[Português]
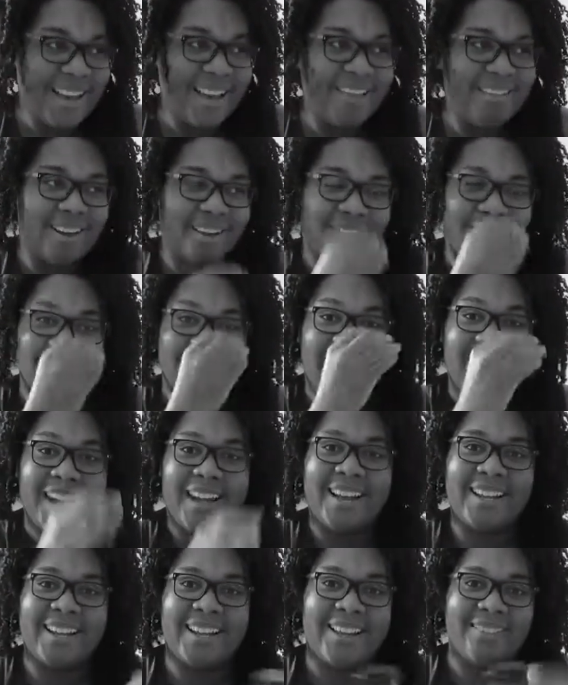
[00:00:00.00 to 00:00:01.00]
Eu ia
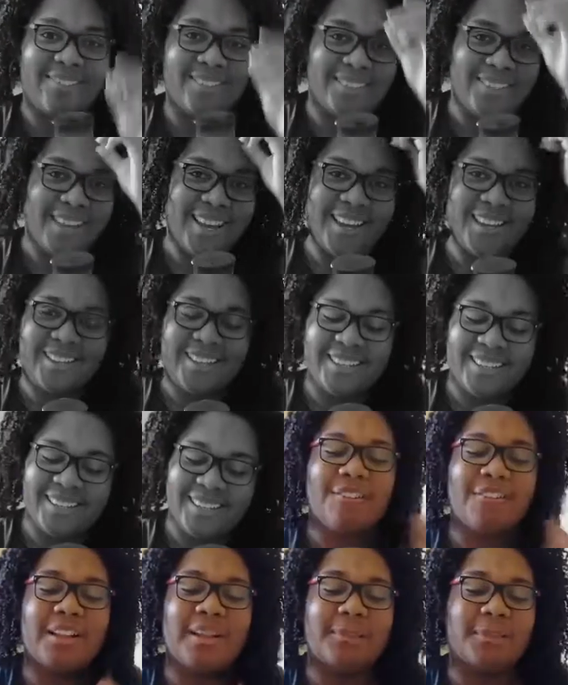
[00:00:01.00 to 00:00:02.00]
falar creme, gente.
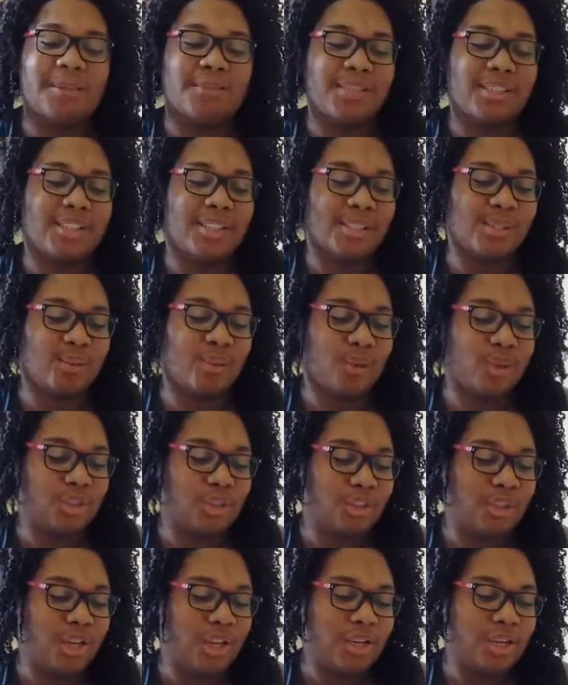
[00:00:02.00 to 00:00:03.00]
Vou falar pra vocês o que eu
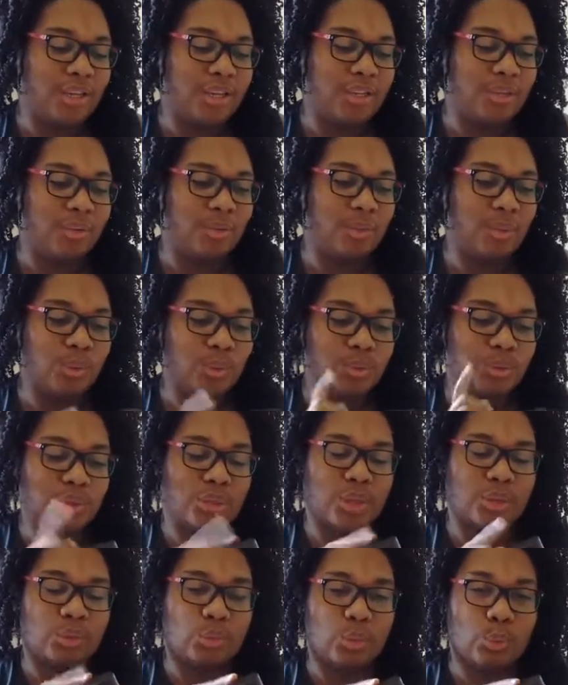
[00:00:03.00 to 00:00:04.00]
achei do
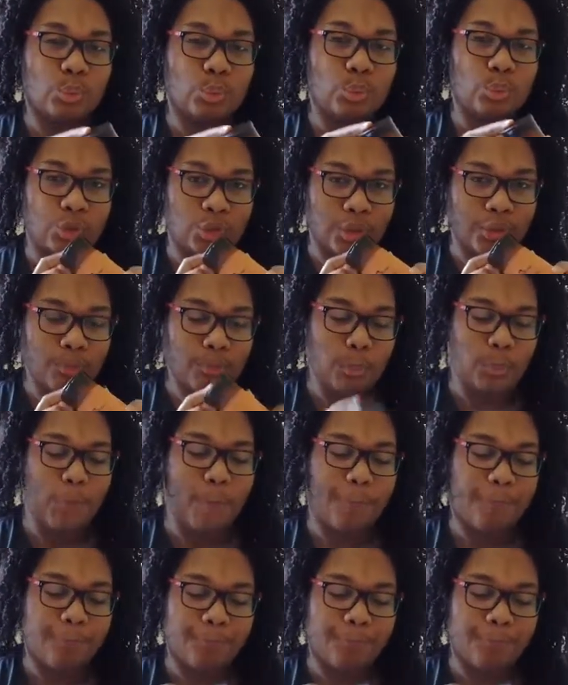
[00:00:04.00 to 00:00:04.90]
cheiro do shampoo.